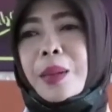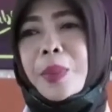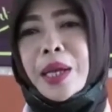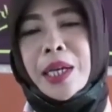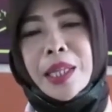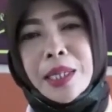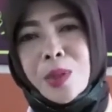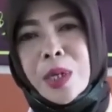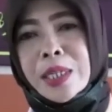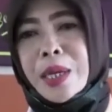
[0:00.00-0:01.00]
apalagi tadi
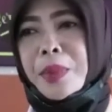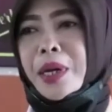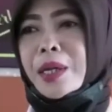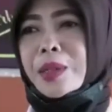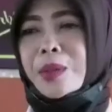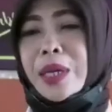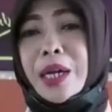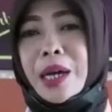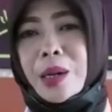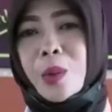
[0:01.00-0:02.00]
sudah disampaikan oleh
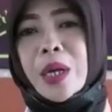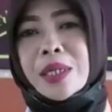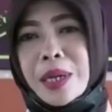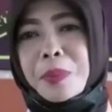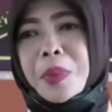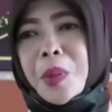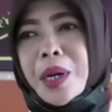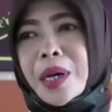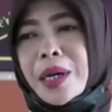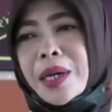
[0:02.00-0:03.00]
Kak Wacap
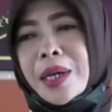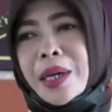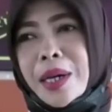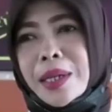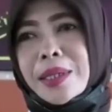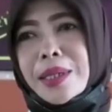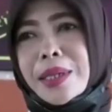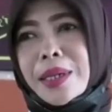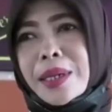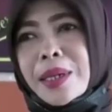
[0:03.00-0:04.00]
bahwa
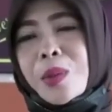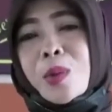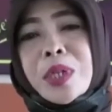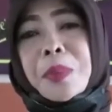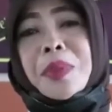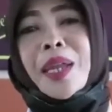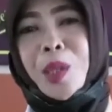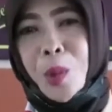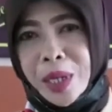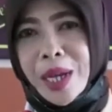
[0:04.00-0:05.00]
adanya gudeg
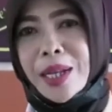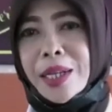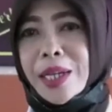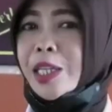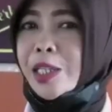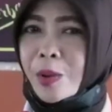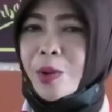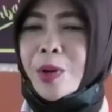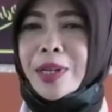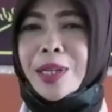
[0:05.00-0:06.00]
teritorial insya
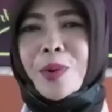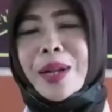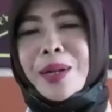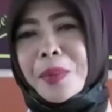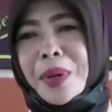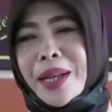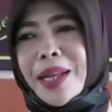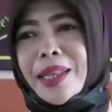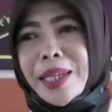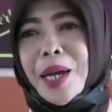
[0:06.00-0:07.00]
Allah kemarin kemarin
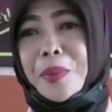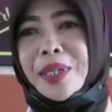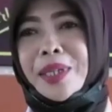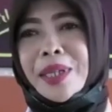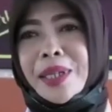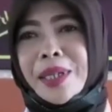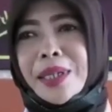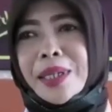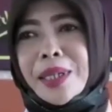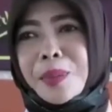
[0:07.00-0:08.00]
nanti kami
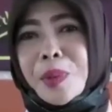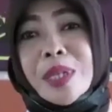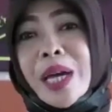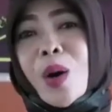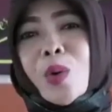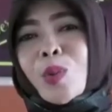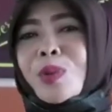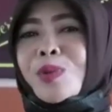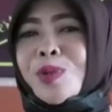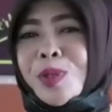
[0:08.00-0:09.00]
uh, usaha untuk
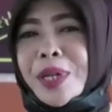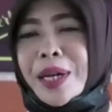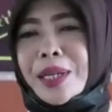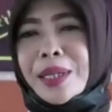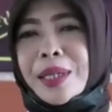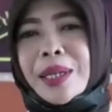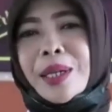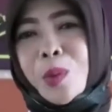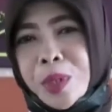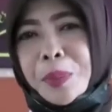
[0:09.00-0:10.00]
mewujudkan
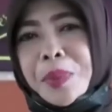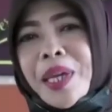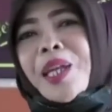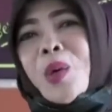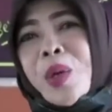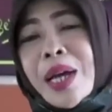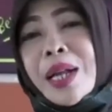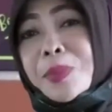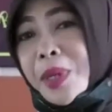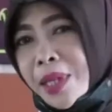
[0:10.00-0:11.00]
hidup teritorial
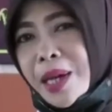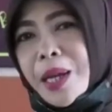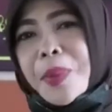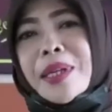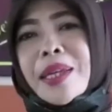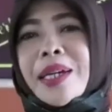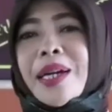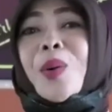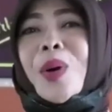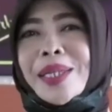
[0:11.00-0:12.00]
seperti harapan dari
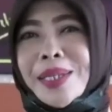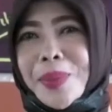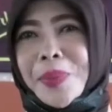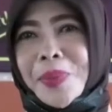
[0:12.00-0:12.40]
hak Panjang.